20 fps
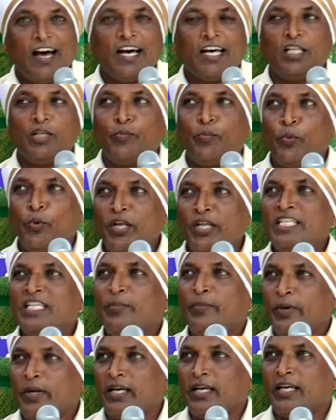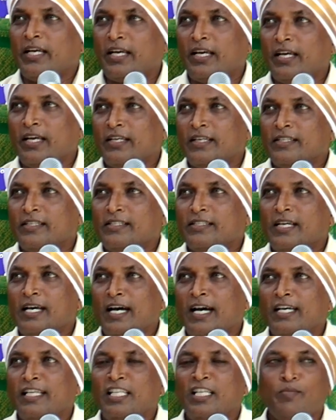அது புரிஞ்ச பிறகு
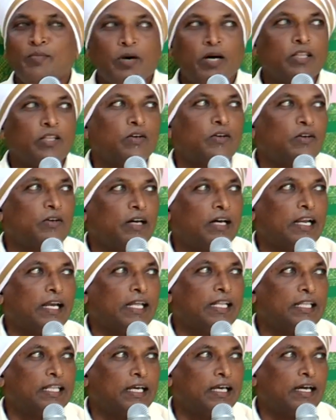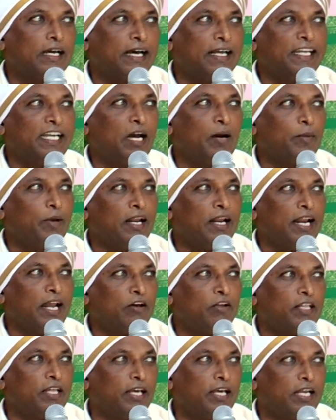ஜாதி மதங்கிற அந்த அறியாமையெல்லாம்
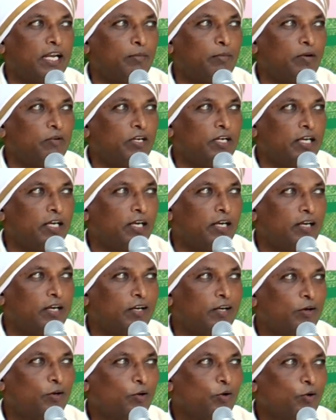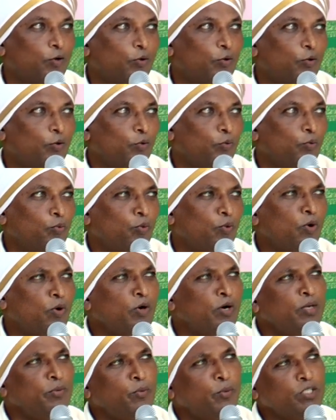என்ன ஆகுது நம்மளை விட்டு
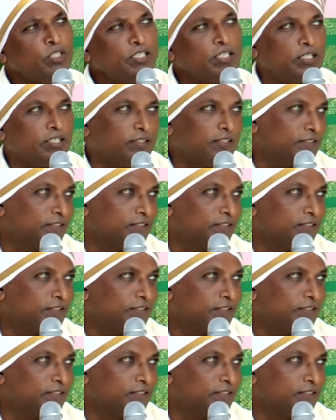ஓடி போச்சு